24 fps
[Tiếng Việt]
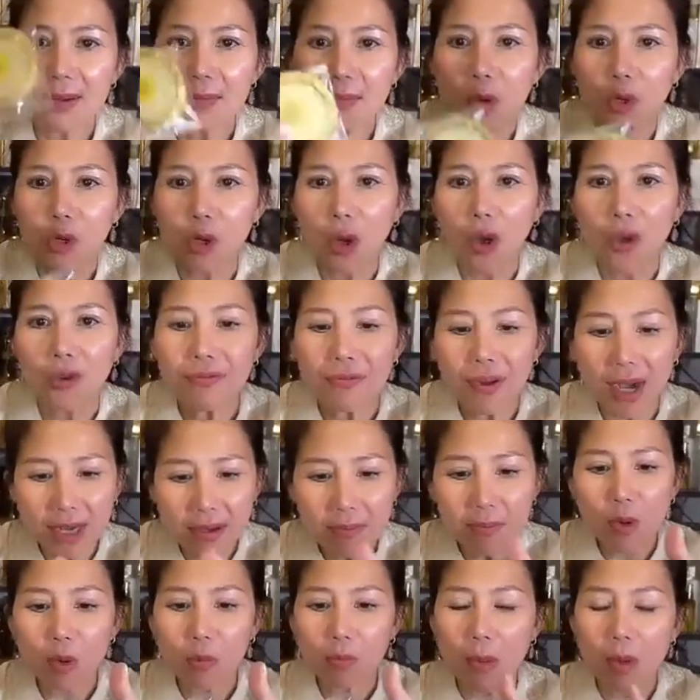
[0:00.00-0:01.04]
nhé một lõi
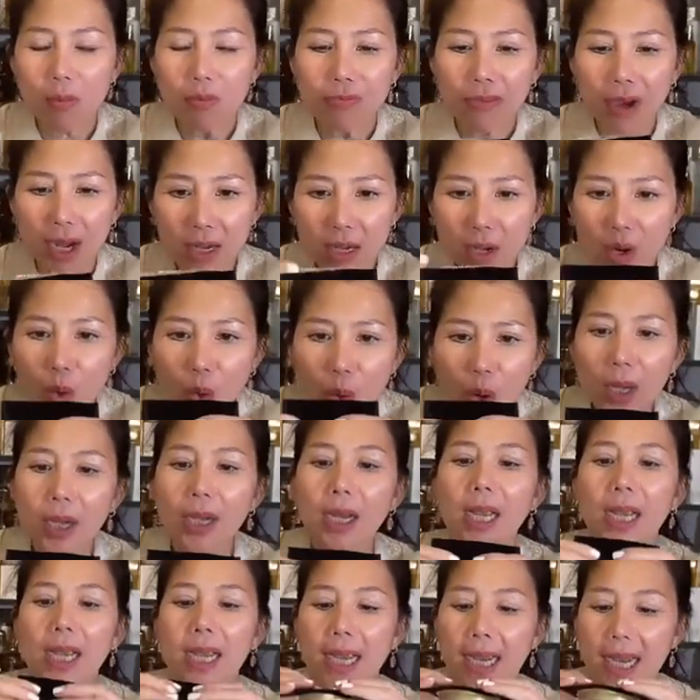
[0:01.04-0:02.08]
phấn một bông phấn
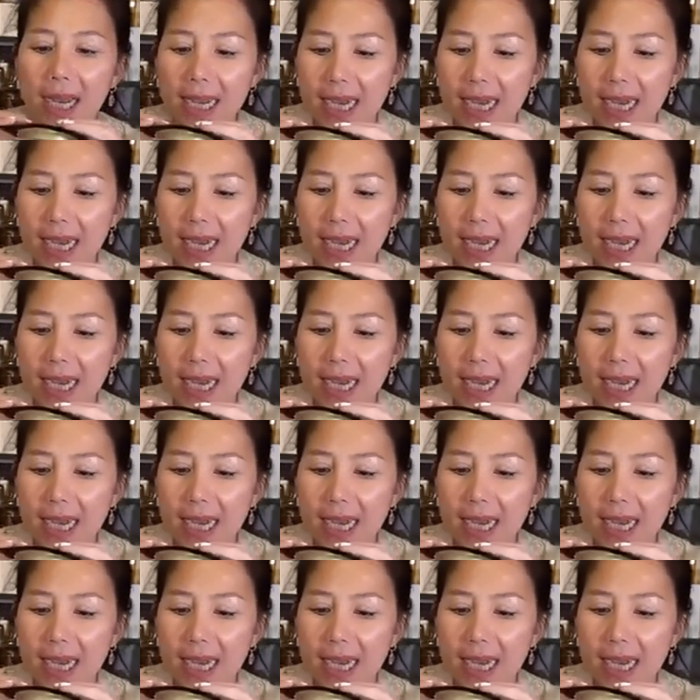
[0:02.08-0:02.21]
luôn